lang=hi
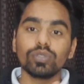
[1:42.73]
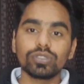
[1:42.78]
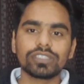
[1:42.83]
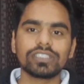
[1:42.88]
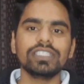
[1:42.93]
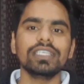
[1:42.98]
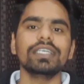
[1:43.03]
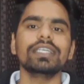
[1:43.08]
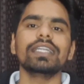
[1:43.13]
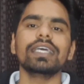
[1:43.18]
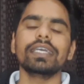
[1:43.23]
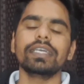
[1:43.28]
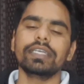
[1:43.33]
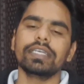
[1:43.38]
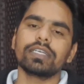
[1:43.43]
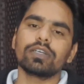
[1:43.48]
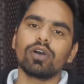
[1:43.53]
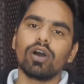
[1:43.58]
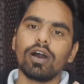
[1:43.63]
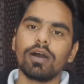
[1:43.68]
उसी ने
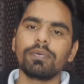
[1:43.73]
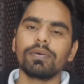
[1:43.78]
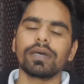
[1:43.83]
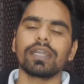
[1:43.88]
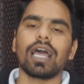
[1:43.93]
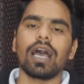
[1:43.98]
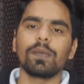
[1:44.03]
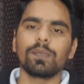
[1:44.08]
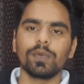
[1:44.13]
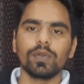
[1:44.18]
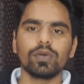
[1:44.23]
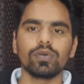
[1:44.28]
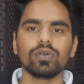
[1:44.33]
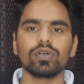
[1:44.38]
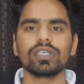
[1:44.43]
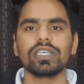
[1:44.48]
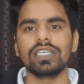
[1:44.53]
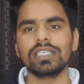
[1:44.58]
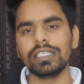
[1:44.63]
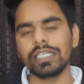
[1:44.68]
एक ऑफर आप
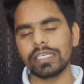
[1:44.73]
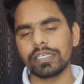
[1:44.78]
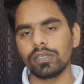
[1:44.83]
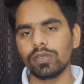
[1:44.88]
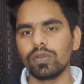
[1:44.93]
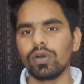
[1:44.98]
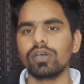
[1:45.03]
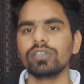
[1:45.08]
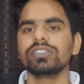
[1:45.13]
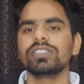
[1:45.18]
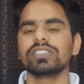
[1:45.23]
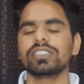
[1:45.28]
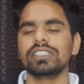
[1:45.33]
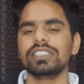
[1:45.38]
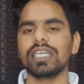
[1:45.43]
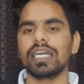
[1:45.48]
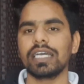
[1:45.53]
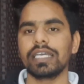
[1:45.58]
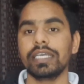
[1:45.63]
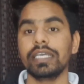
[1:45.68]
लोगों के लिए एक लॉन्च
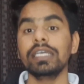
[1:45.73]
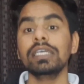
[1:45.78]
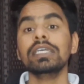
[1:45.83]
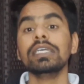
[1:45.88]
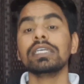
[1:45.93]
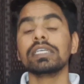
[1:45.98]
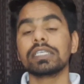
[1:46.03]
किया है